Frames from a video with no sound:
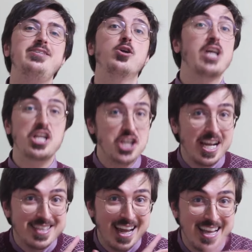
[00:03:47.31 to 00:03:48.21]
non
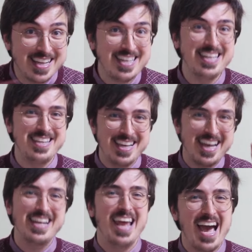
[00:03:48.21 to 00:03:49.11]
accetta le
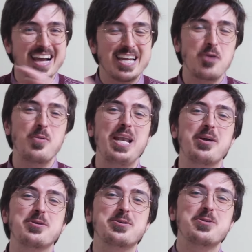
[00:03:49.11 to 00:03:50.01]
critiche neanche
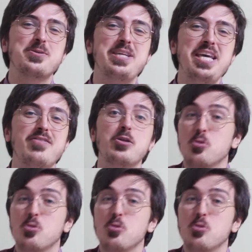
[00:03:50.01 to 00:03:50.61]
quelle costruttive,